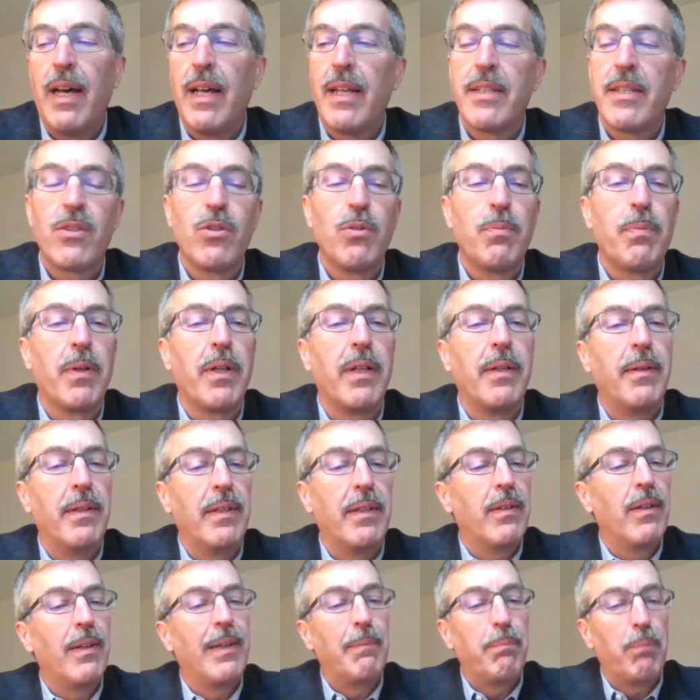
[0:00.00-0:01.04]
Ah,
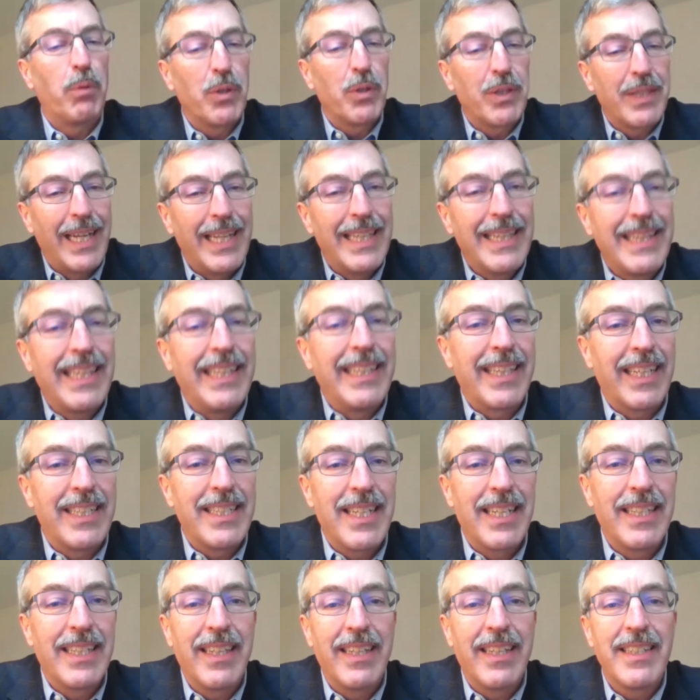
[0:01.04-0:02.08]
Súper importante e
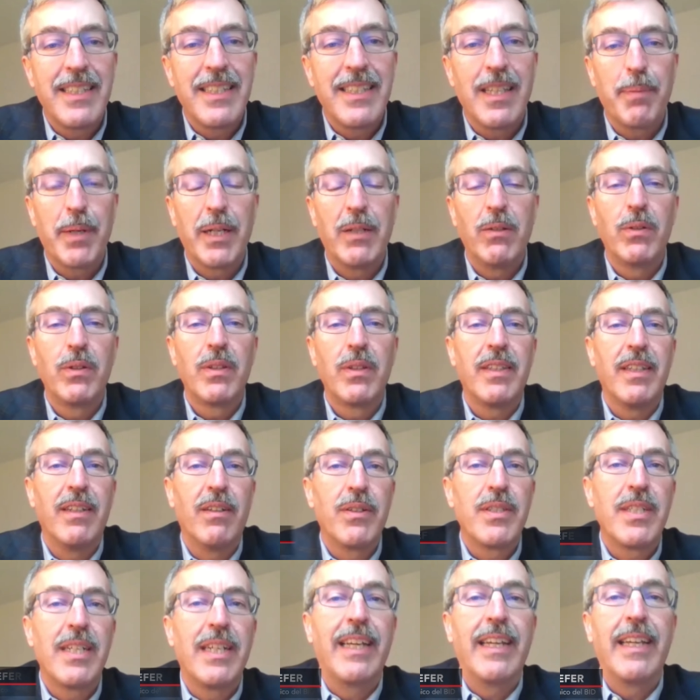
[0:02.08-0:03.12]
interesante esta
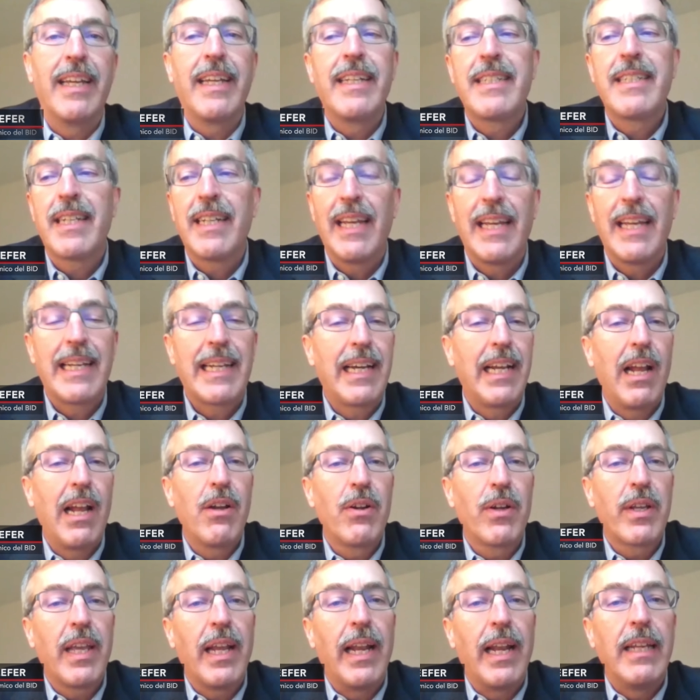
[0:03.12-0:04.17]
pregunta. O sea, es,
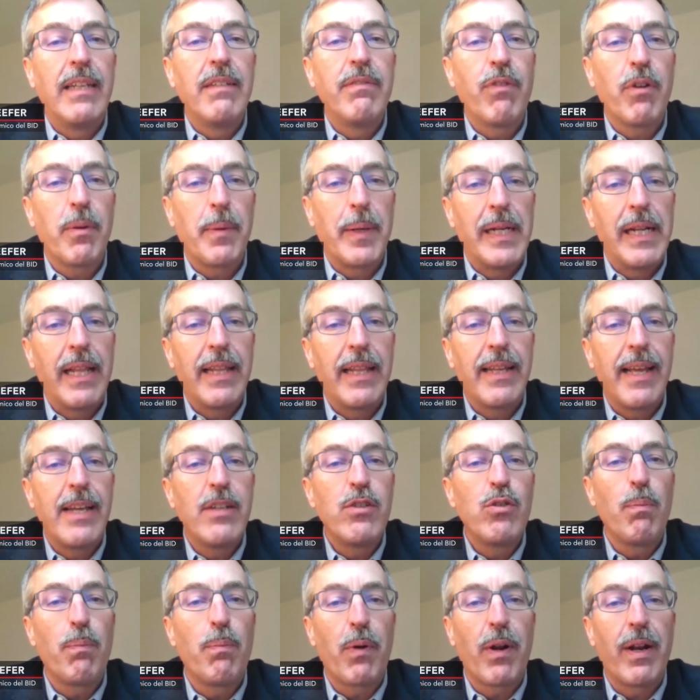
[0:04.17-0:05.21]
claro que la
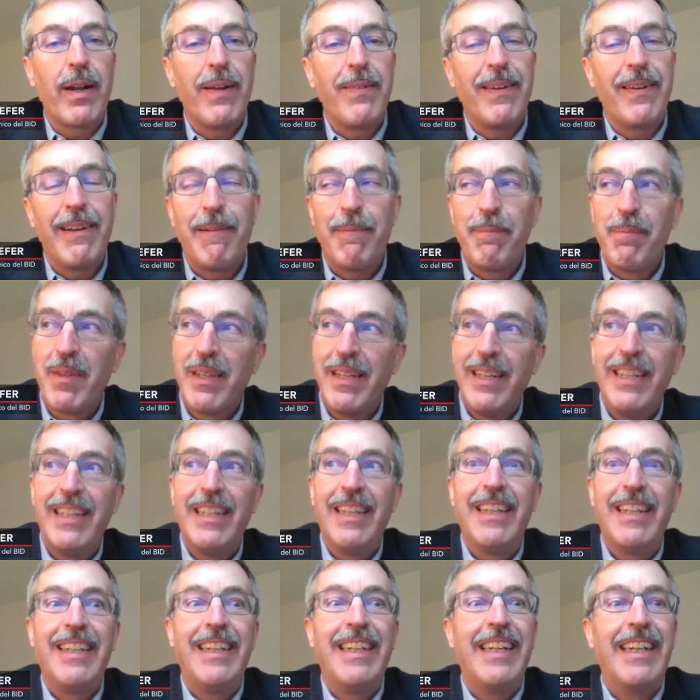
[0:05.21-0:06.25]
informalidad es un problema
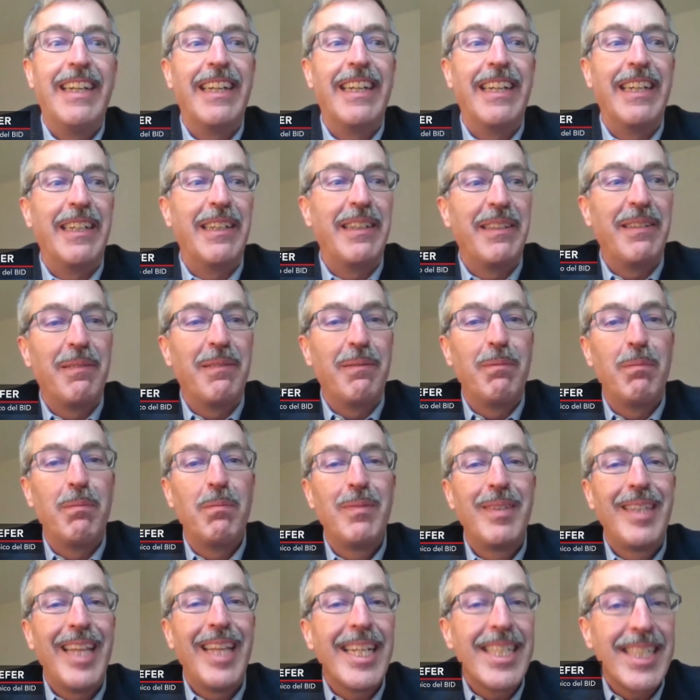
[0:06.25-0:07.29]
eh,
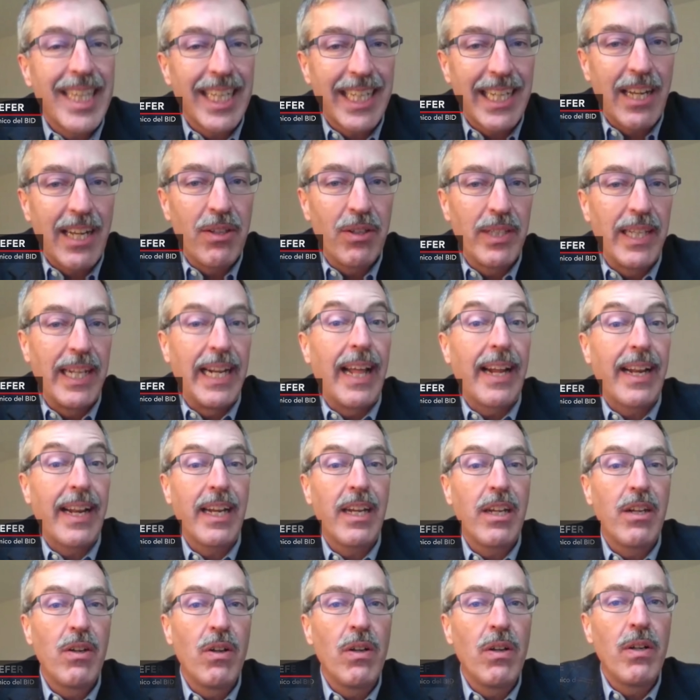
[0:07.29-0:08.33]
destacado de la
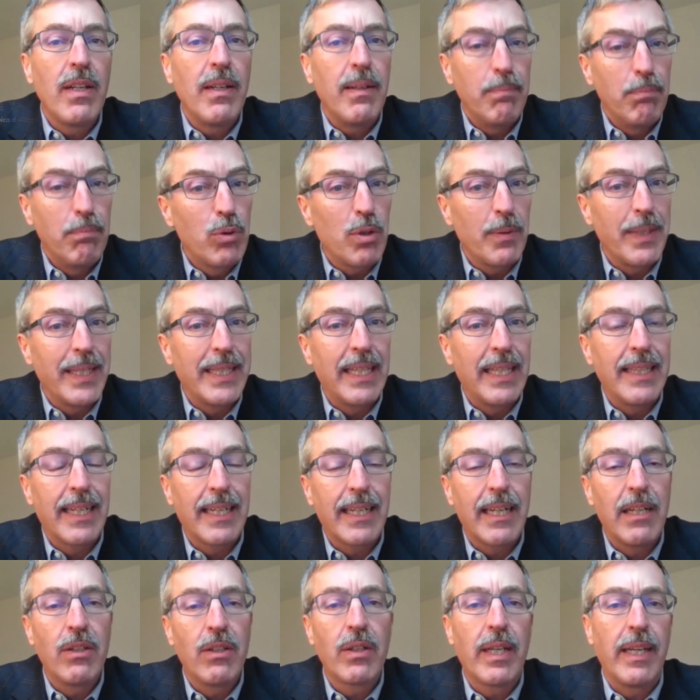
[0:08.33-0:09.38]
región y mucho más
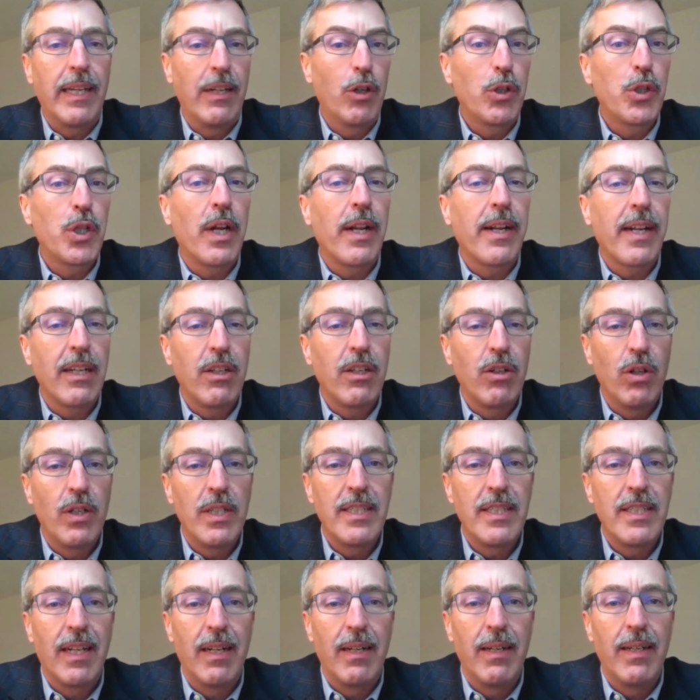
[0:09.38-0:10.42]
destacado que en otras
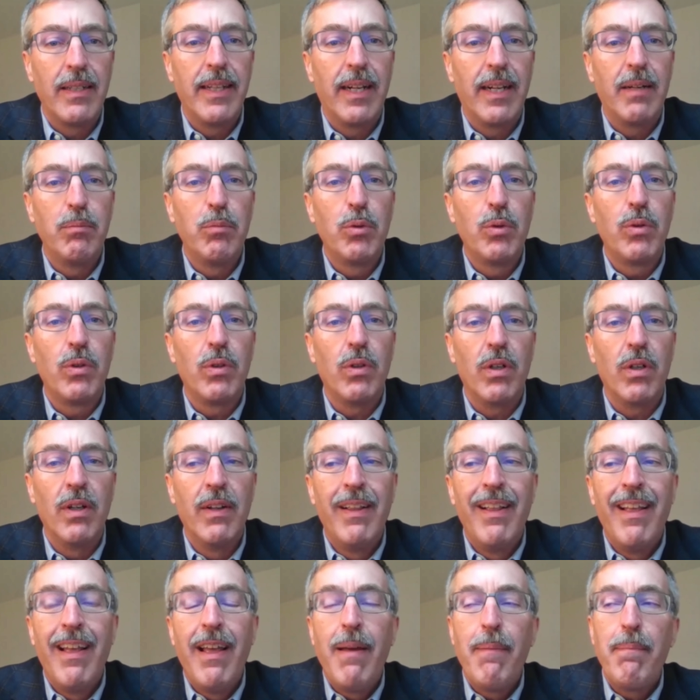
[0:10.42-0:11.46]
regiones del,
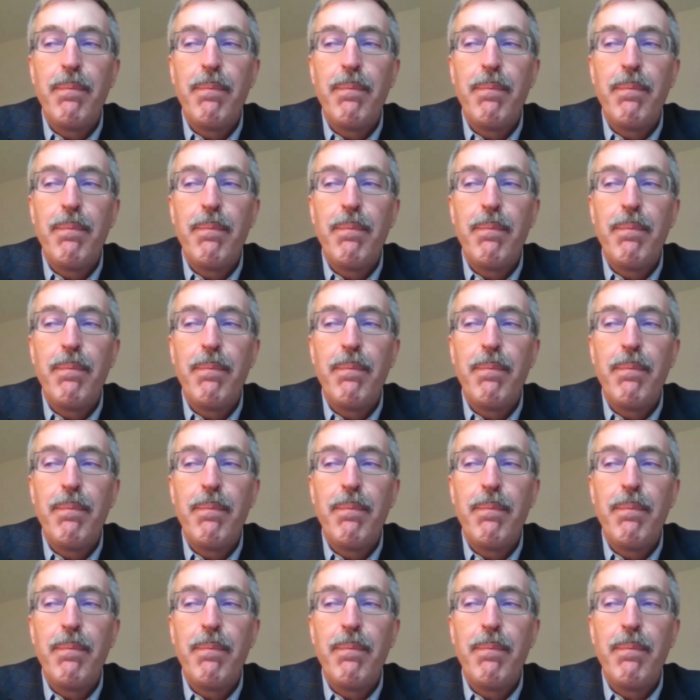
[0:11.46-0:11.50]
mundo.